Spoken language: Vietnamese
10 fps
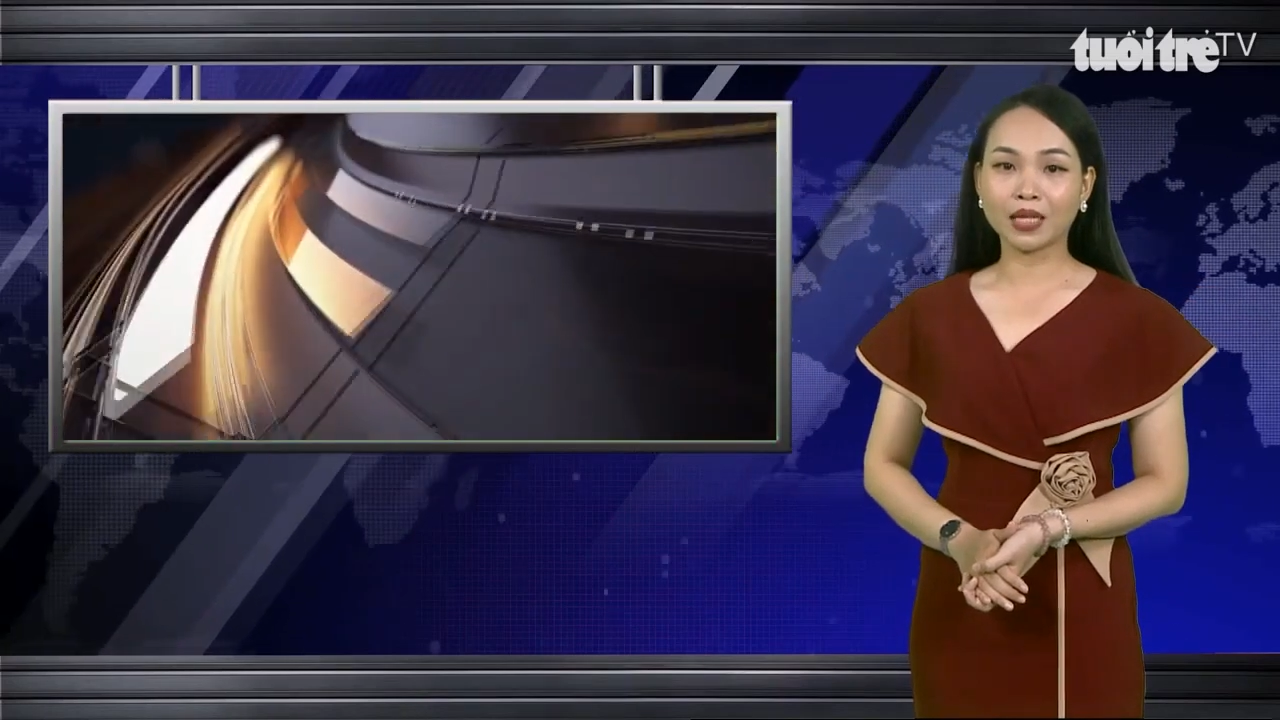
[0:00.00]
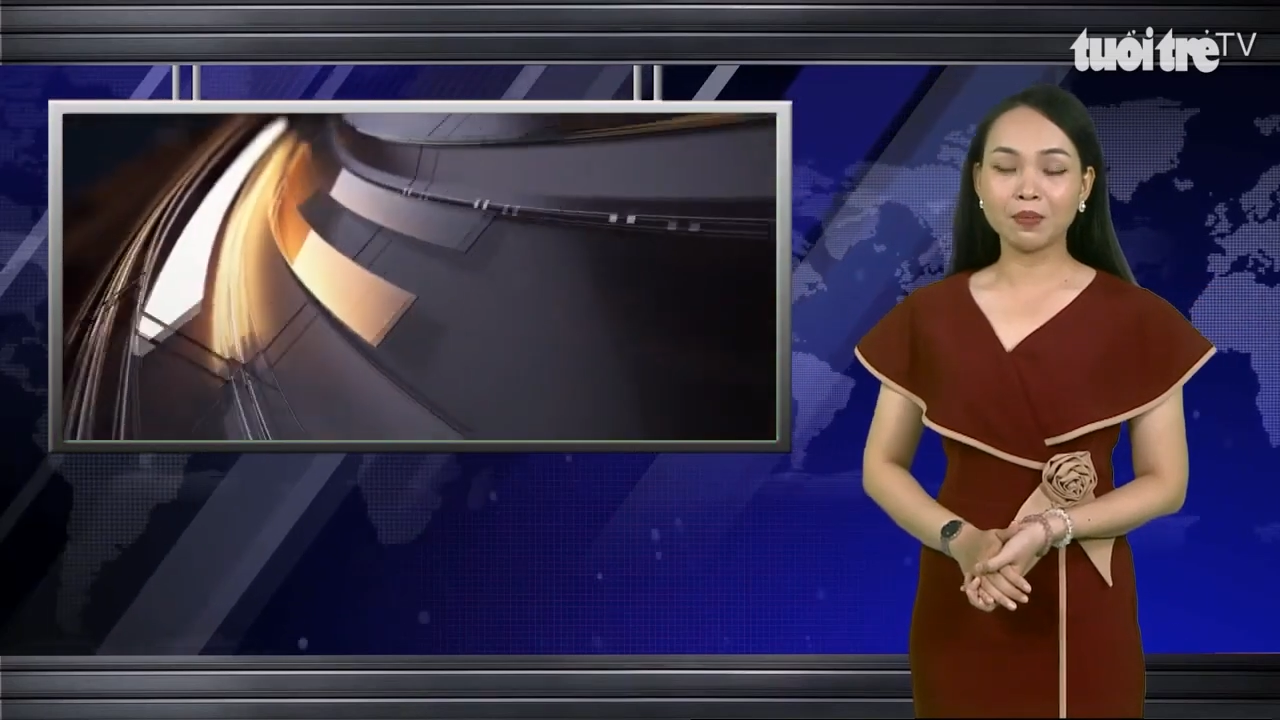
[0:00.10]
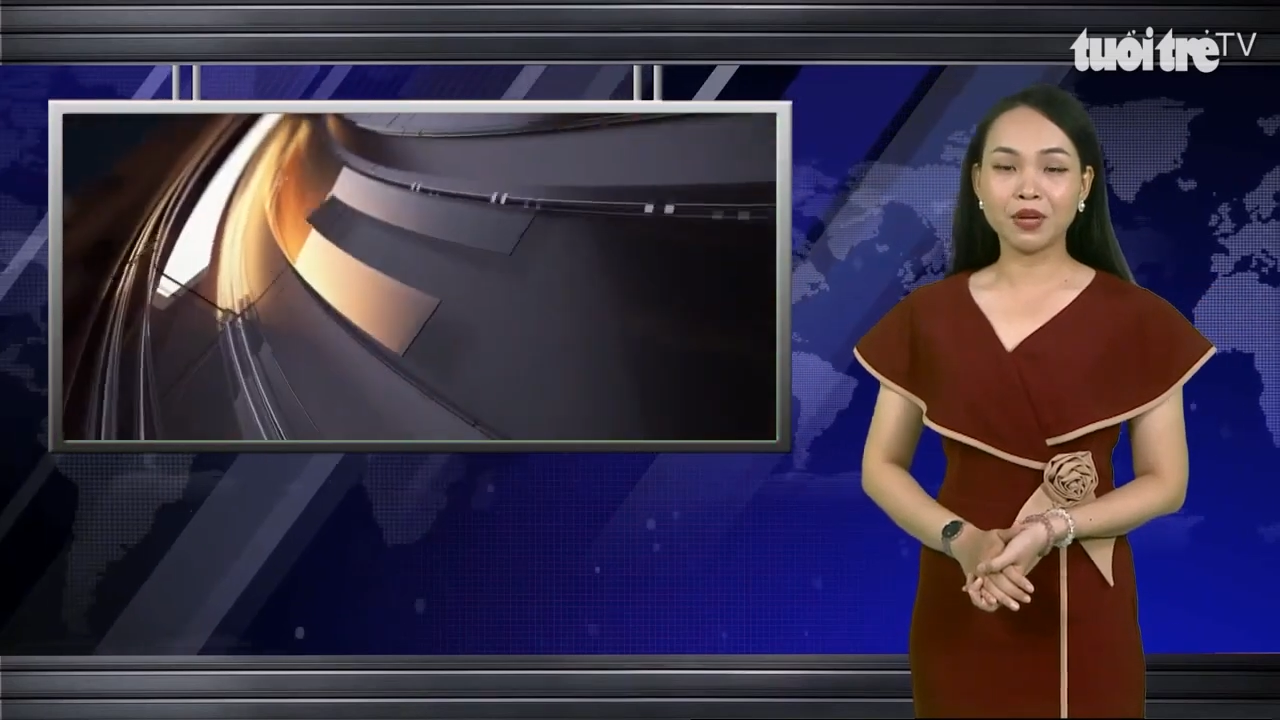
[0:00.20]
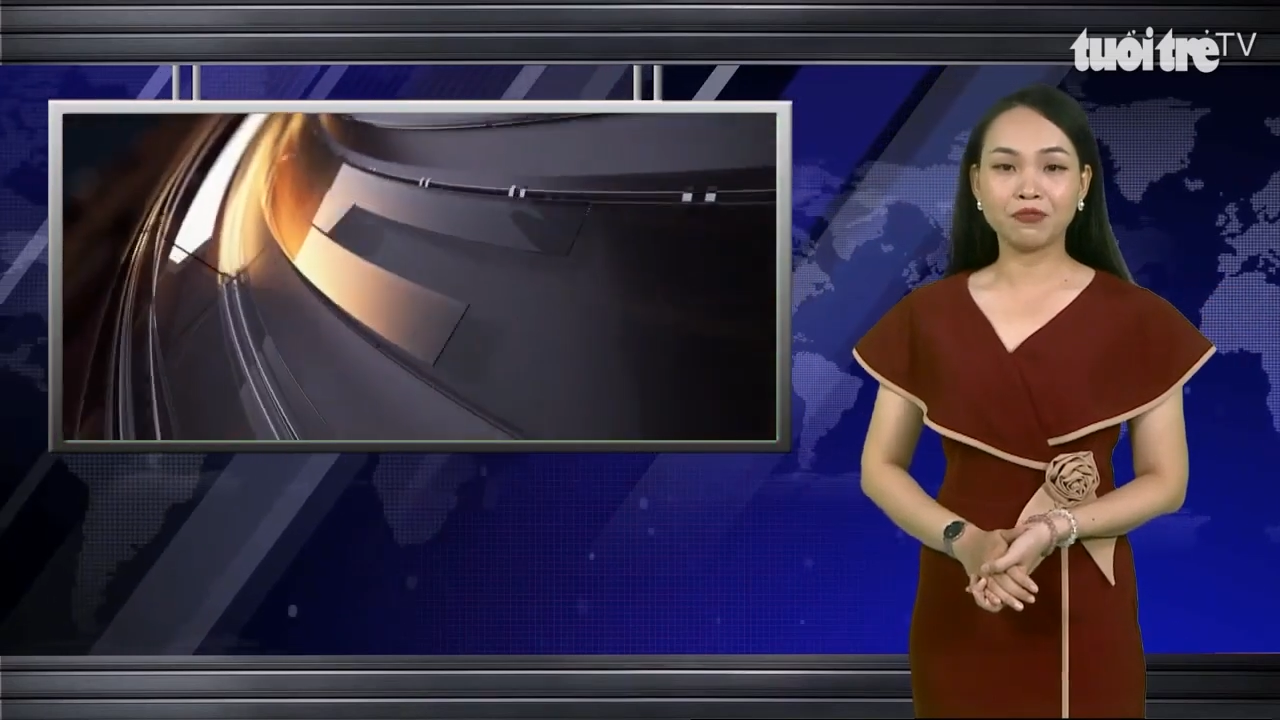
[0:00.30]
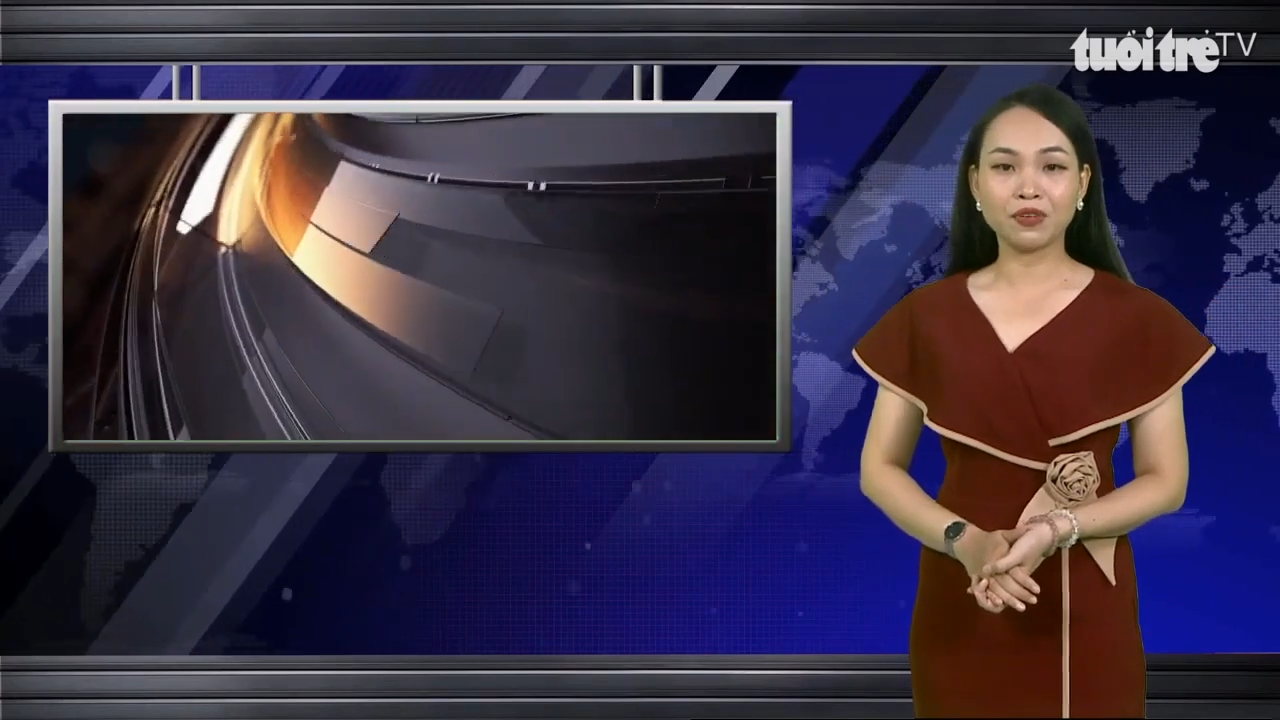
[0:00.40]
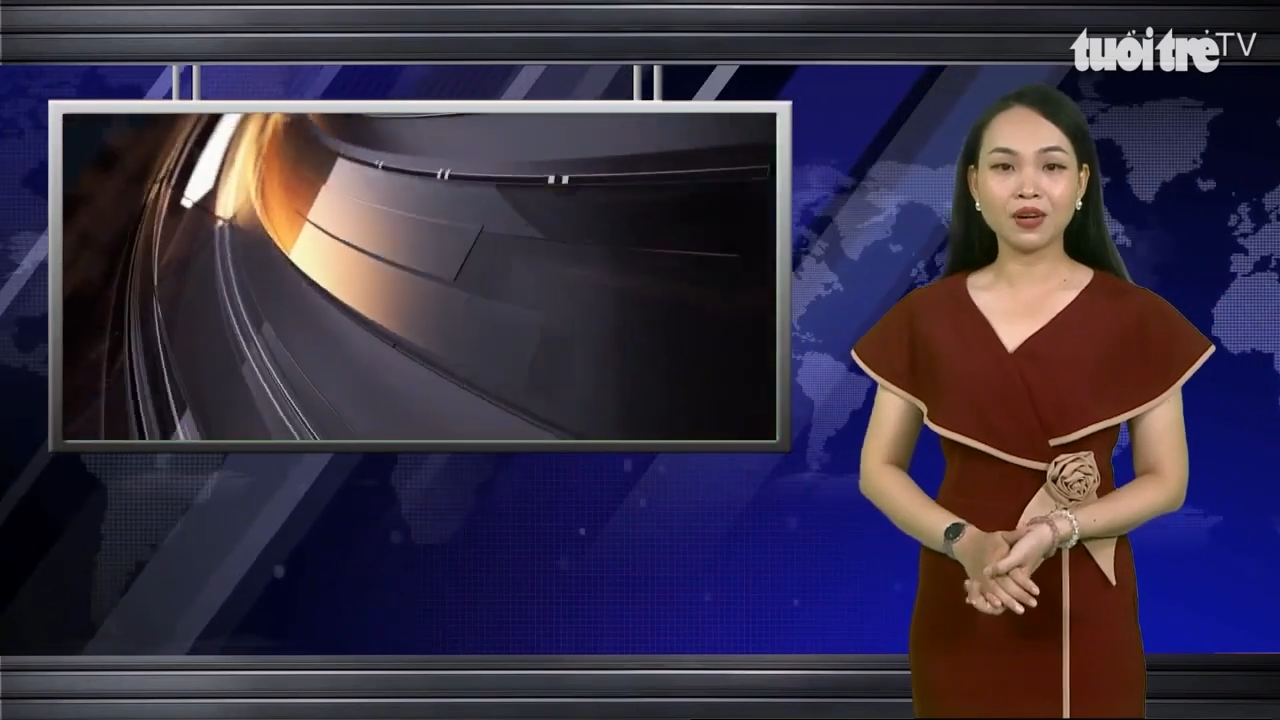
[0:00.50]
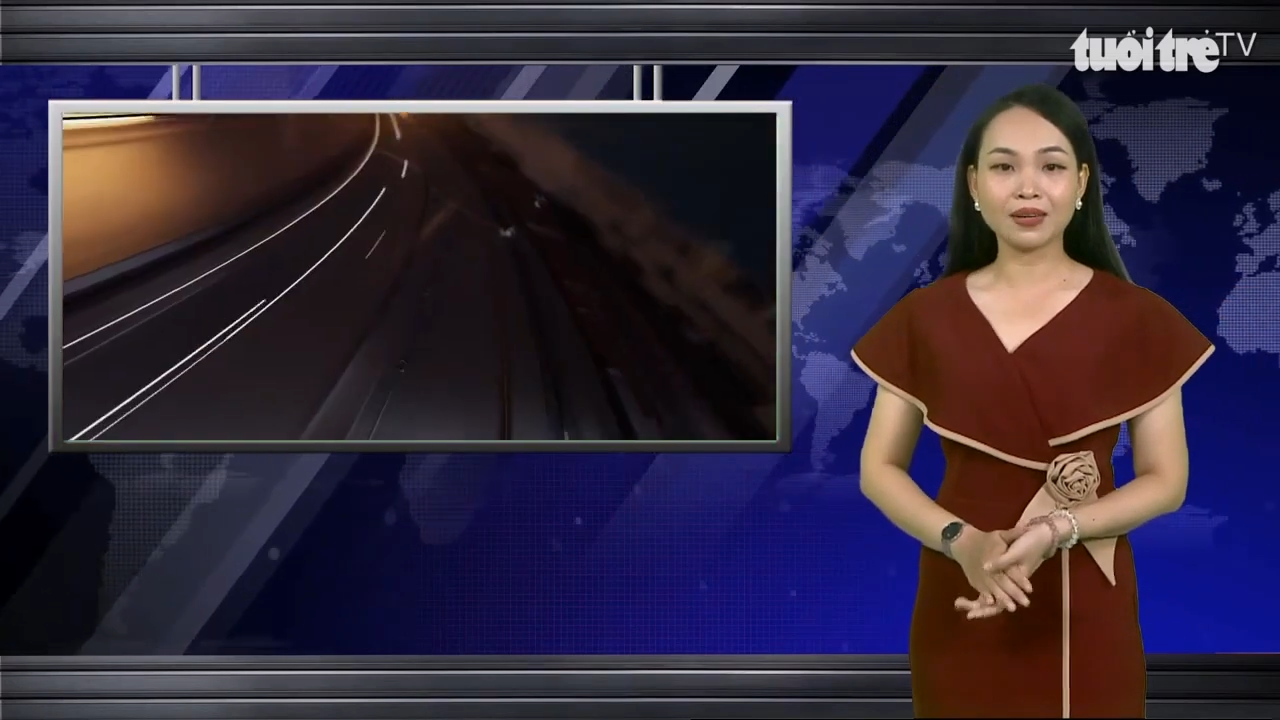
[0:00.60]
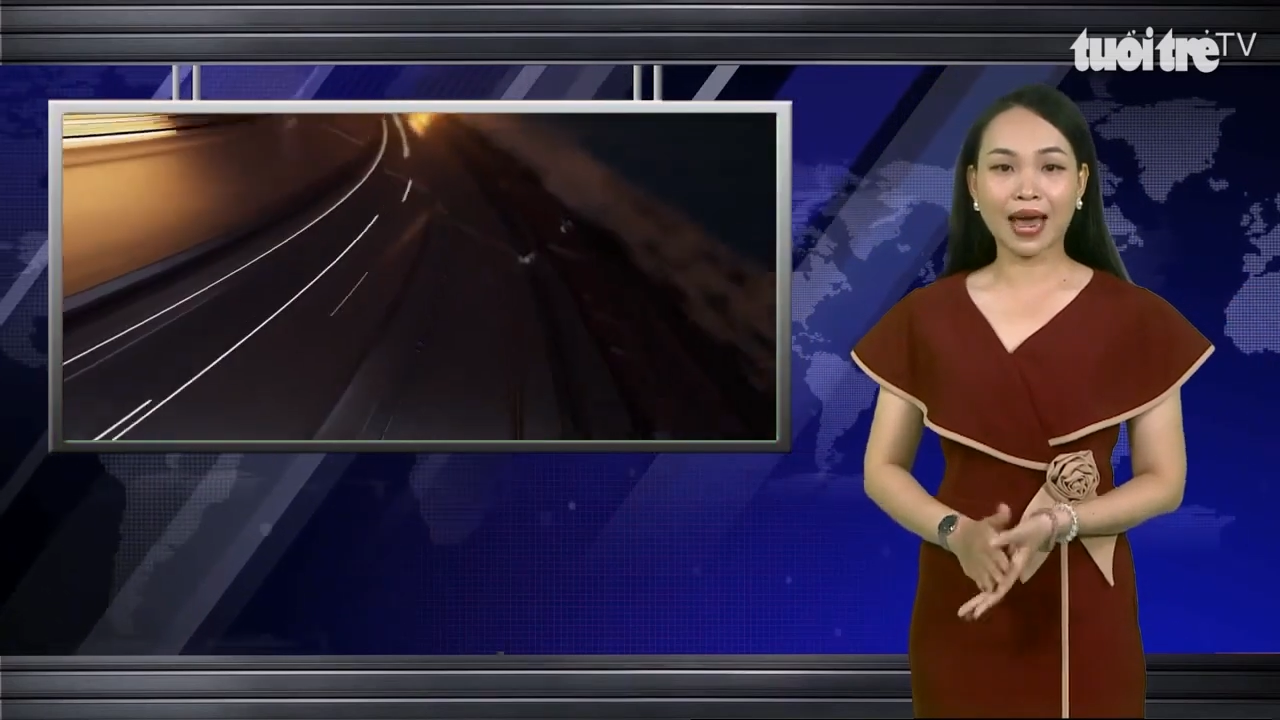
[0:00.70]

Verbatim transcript: tỉnh Bình Phước